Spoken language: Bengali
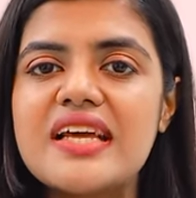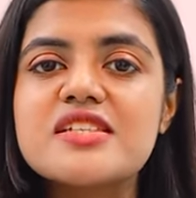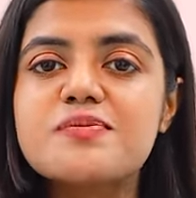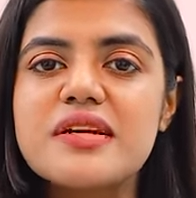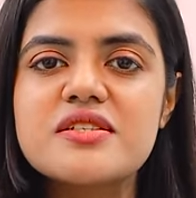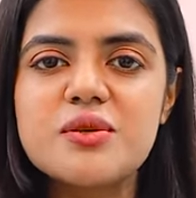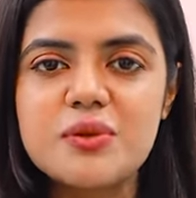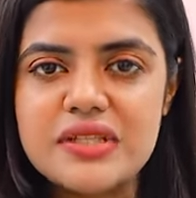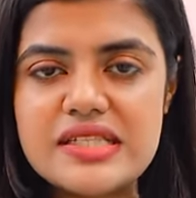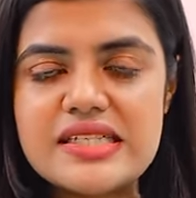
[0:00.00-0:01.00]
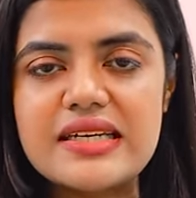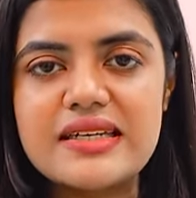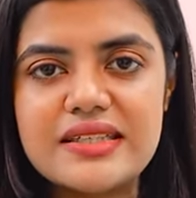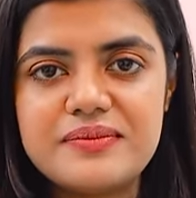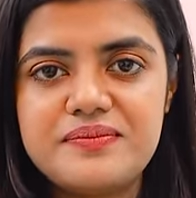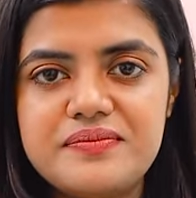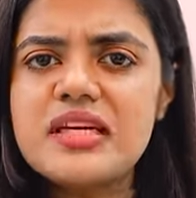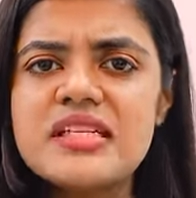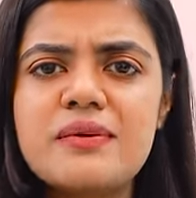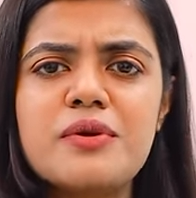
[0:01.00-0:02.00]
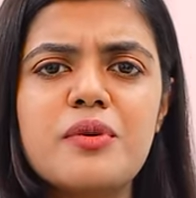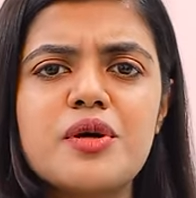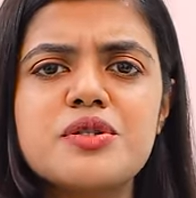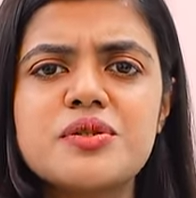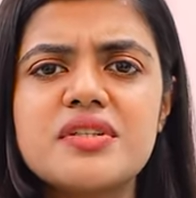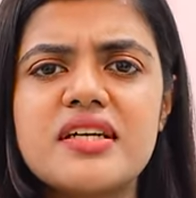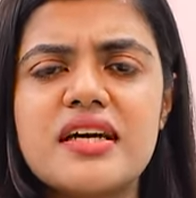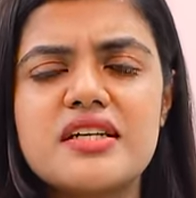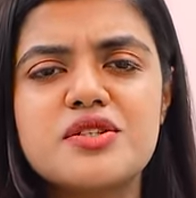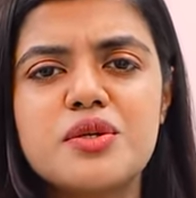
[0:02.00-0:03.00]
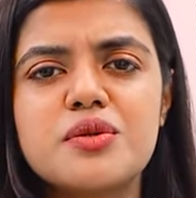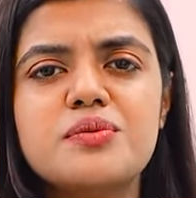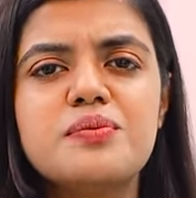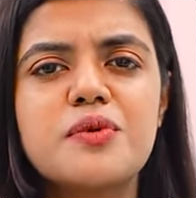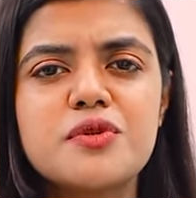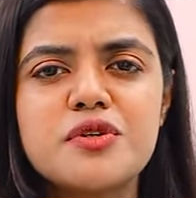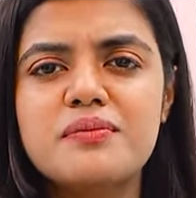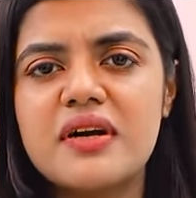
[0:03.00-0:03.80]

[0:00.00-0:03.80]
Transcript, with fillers: এক্সপ্রেস করতে চান না যেমন বয়সন্ধিকালে যখন প্রথম